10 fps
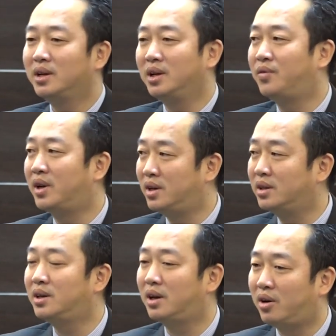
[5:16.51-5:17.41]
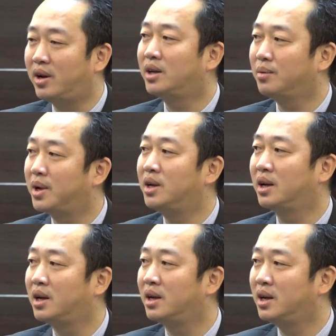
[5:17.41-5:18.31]
thì phần lớn là họ đã tiếp cận được
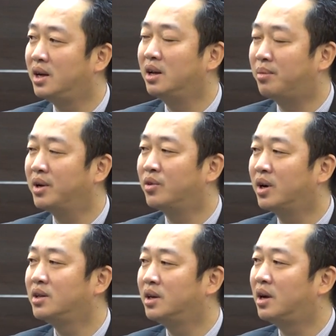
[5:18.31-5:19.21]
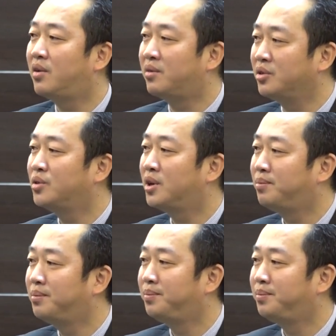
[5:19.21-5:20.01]
cái này đây là điểm mạnh của các trường cao đẳng và trung cấp